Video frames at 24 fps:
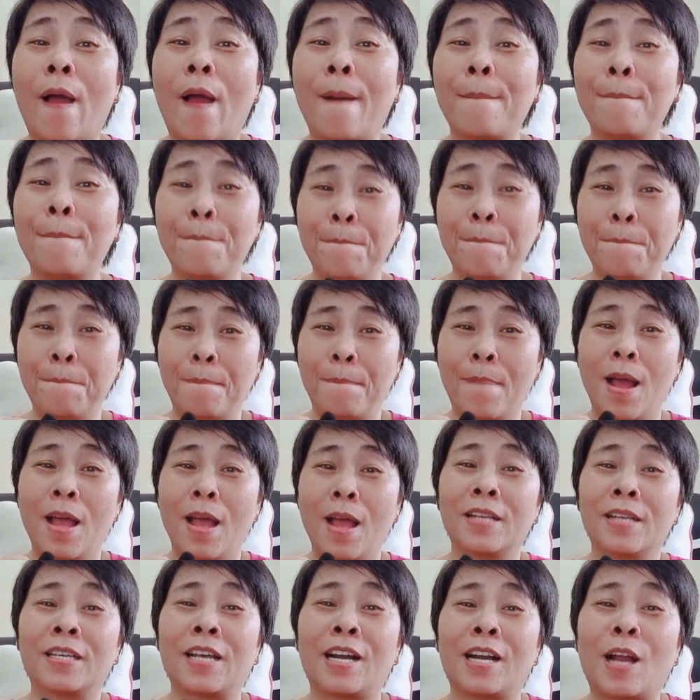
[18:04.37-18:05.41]
lắm
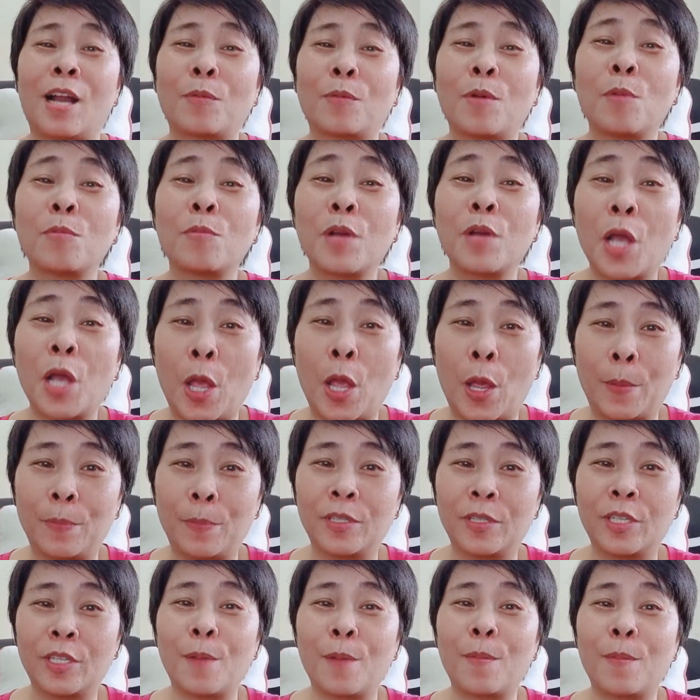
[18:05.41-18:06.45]
sợ đọc không kịp
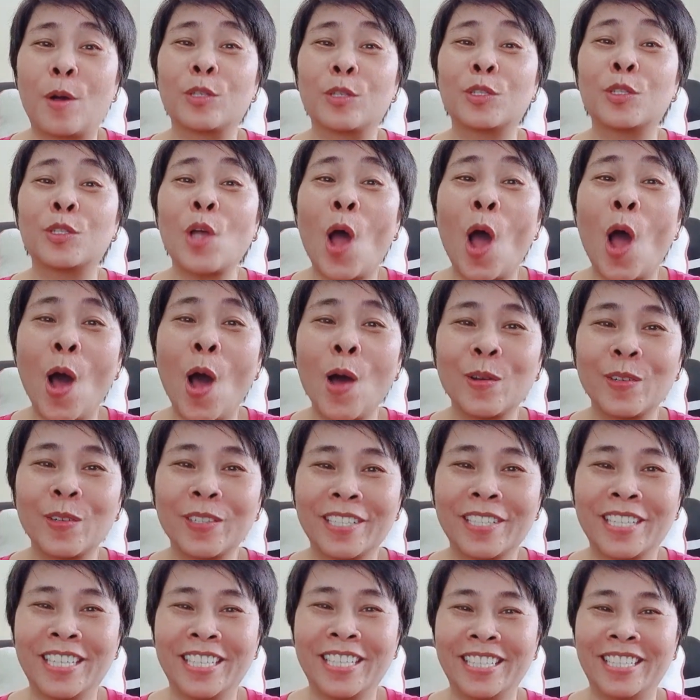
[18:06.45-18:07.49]
sợ bỏ
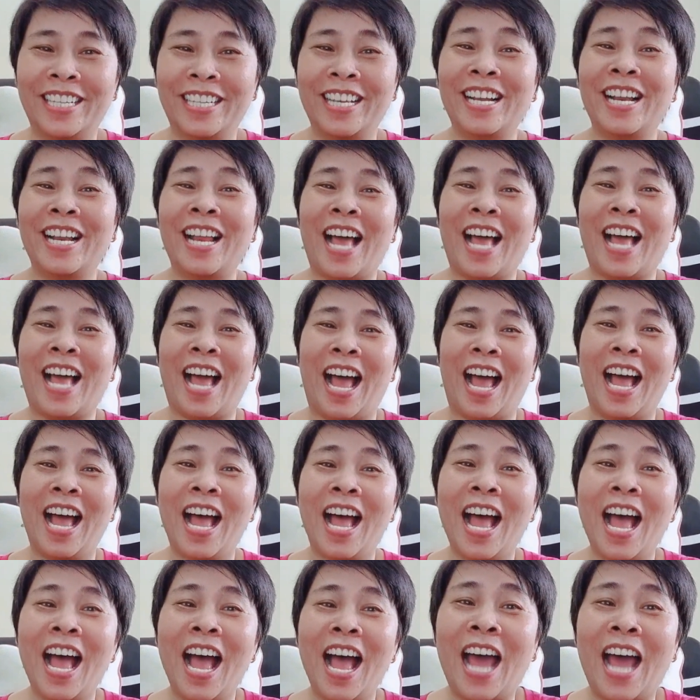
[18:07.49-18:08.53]
sót thế là
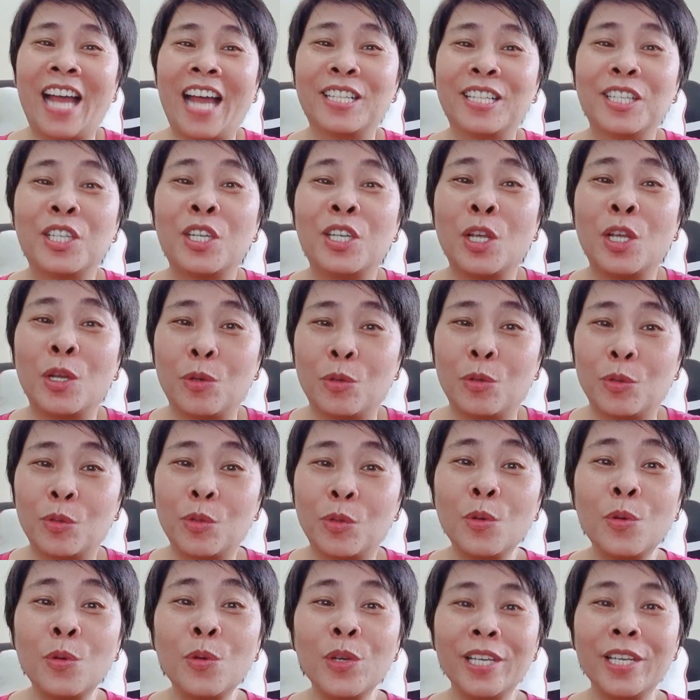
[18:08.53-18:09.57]
ảnh chiều
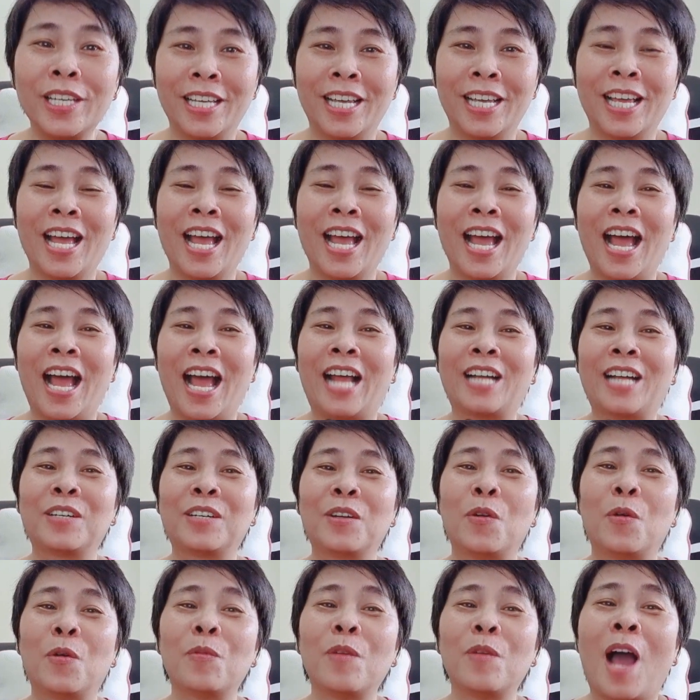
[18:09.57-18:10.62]
tôi
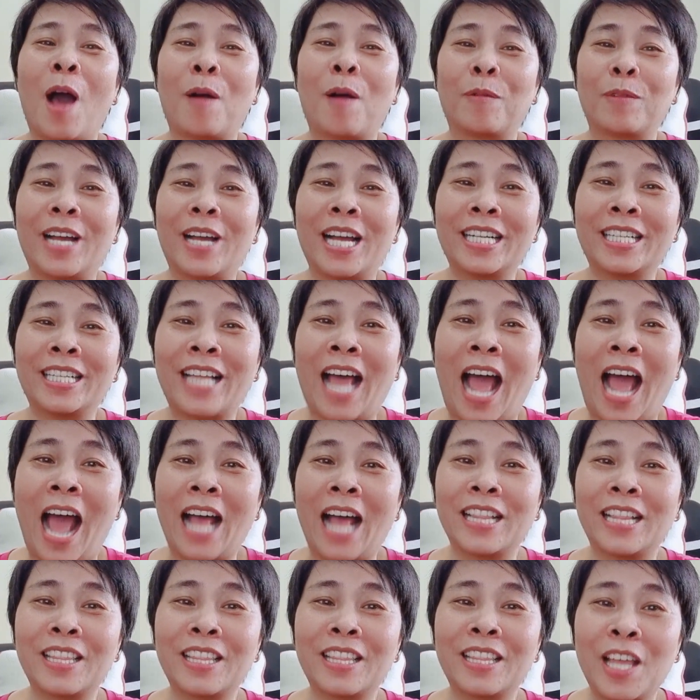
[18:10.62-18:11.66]
anh cũng học cách
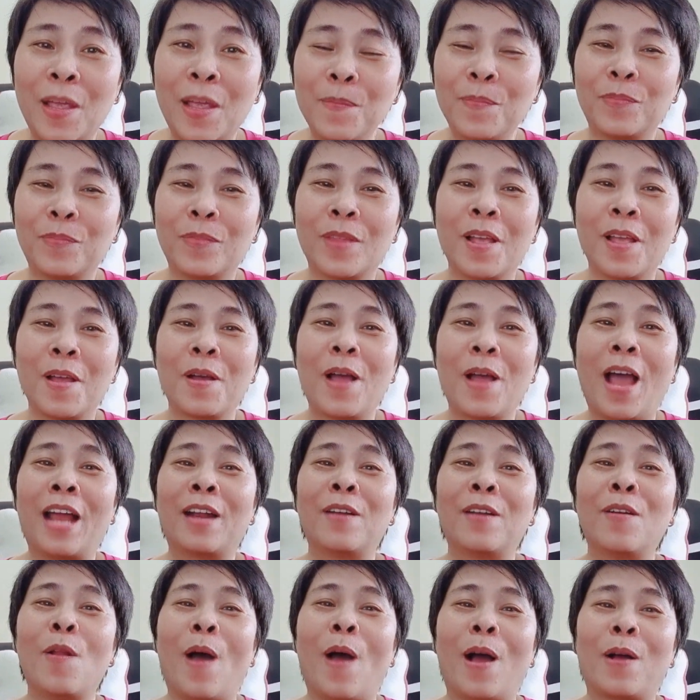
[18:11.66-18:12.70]
thả tim
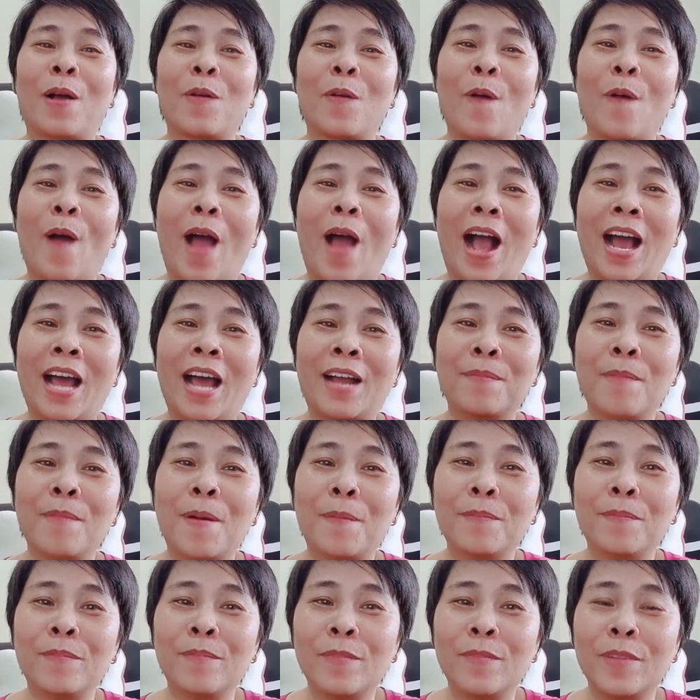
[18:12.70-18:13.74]
anh loạn quạng anh
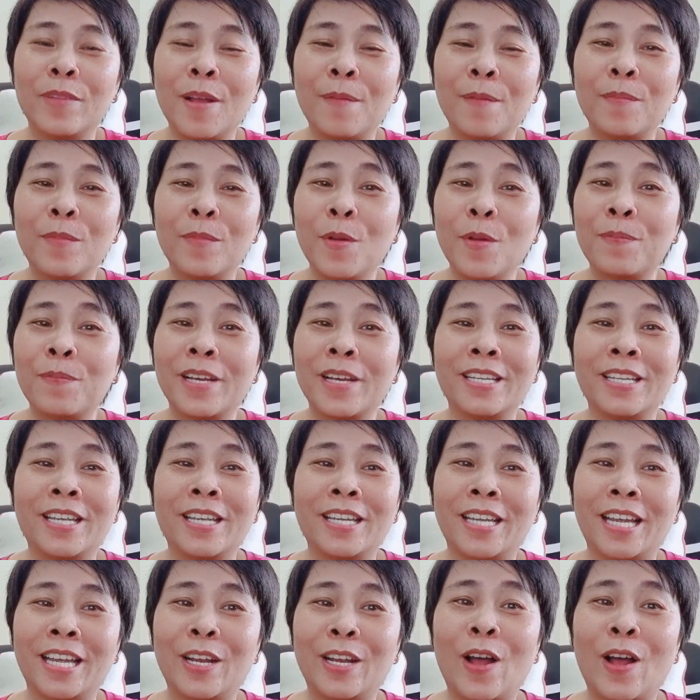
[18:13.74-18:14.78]
bấm dấp đúp cái
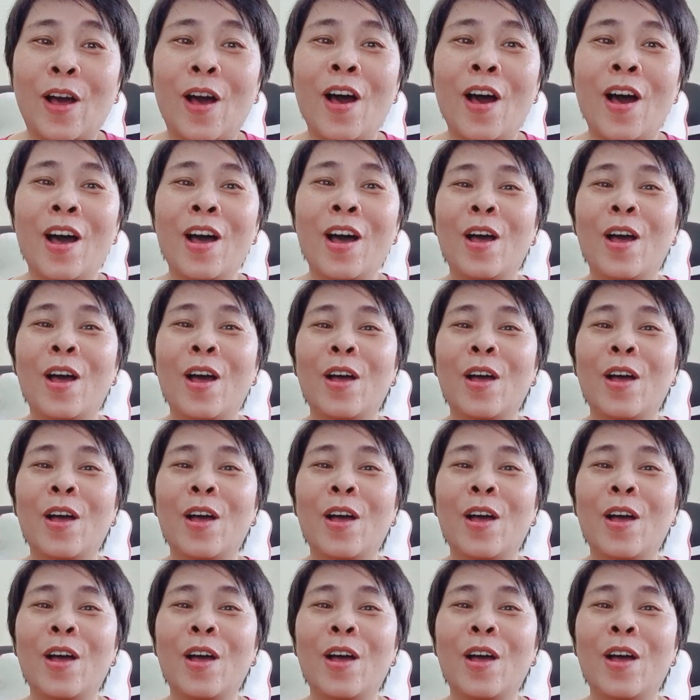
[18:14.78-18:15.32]
gì gì đó